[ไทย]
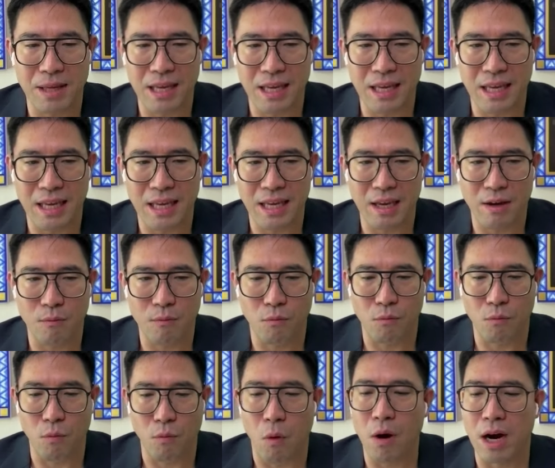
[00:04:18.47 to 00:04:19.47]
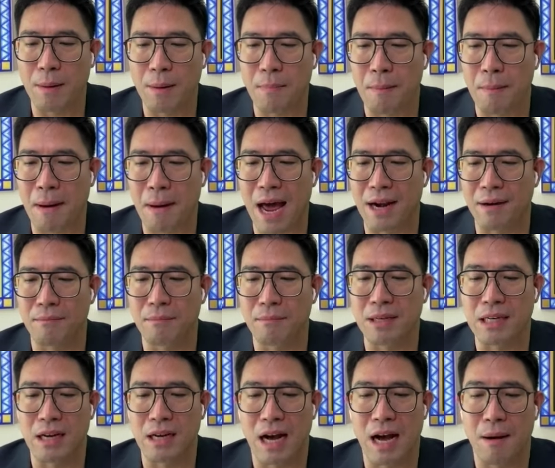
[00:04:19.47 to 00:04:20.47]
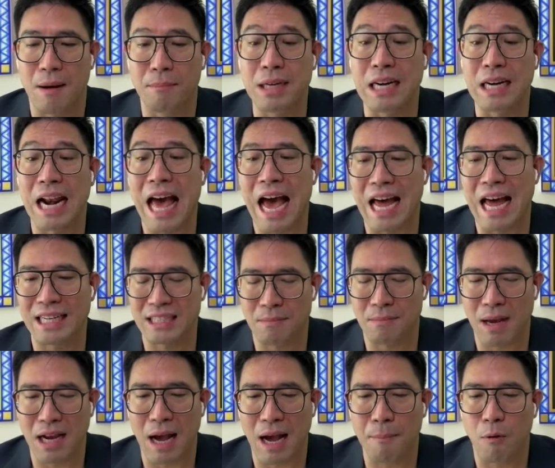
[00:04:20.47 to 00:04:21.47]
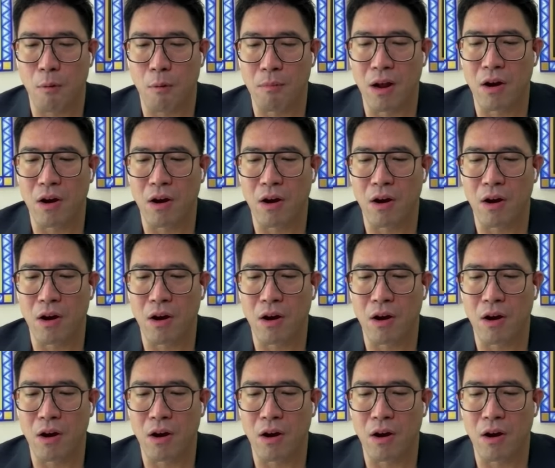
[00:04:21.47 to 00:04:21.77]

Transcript: มีวงเงินประมาณ10,000 ล้านใช่ไหมครับผม